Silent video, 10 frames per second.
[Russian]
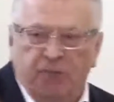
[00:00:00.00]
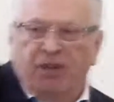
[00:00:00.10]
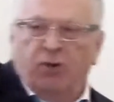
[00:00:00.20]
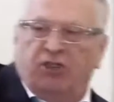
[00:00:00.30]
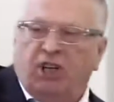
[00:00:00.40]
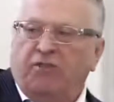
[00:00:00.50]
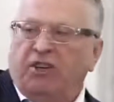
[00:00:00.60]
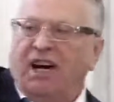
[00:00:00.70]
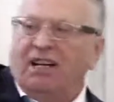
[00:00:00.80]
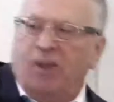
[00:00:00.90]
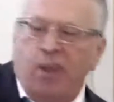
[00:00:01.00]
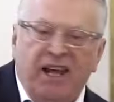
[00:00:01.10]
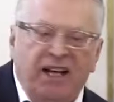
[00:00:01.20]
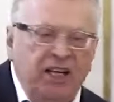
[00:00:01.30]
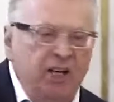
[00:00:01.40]
тебе дают сертификат
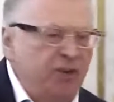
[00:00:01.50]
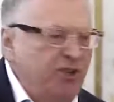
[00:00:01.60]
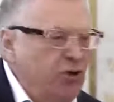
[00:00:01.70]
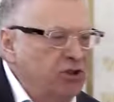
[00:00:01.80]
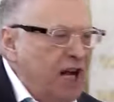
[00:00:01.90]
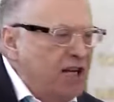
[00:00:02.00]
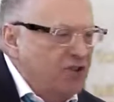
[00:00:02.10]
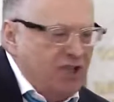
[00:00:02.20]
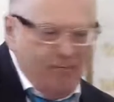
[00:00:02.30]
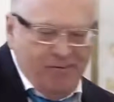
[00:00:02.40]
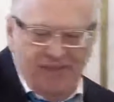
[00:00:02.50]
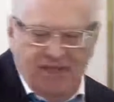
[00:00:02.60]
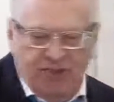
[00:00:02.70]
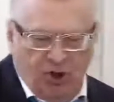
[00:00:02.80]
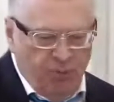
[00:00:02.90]
и пошел дальше.
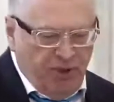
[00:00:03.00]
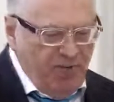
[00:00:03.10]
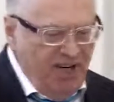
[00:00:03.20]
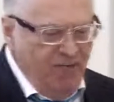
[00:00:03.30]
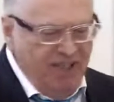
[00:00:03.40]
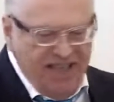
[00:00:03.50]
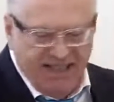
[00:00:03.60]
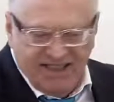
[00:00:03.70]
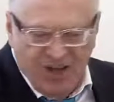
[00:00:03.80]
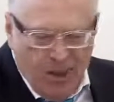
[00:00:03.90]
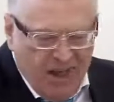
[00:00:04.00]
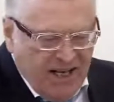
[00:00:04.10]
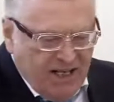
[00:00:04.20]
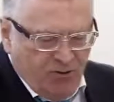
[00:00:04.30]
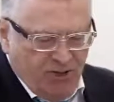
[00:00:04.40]
Поэтому проблемы есть.
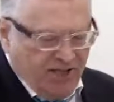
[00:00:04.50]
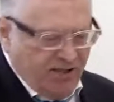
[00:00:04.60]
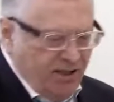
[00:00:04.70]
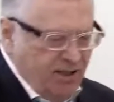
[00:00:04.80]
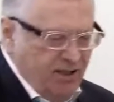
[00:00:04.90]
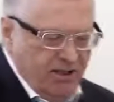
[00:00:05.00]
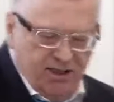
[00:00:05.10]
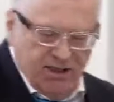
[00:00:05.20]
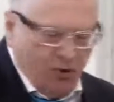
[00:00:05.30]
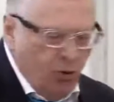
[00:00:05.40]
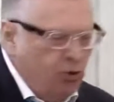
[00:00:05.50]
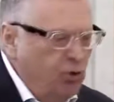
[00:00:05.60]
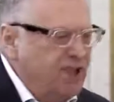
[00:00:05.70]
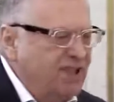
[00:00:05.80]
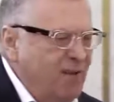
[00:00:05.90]
У нас э,
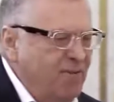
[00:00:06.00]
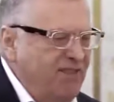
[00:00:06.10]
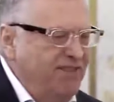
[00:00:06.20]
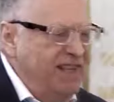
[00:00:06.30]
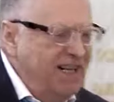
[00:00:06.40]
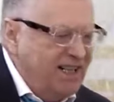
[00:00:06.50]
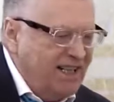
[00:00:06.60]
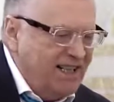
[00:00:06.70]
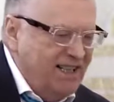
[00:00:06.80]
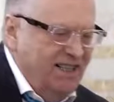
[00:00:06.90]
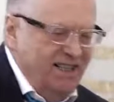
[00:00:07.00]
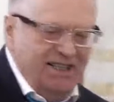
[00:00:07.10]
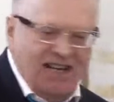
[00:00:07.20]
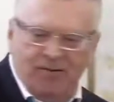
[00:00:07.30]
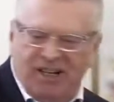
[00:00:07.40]
культура самая великая,
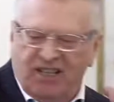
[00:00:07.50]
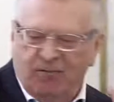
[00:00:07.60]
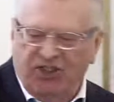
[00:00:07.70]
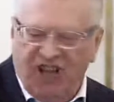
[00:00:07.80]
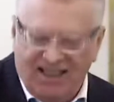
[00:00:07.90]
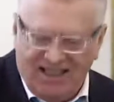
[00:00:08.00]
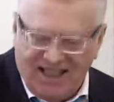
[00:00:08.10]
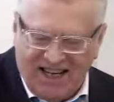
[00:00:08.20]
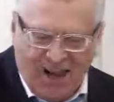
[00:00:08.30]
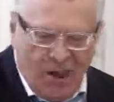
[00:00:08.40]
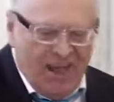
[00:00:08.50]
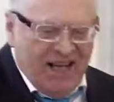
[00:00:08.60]
самая замечательная.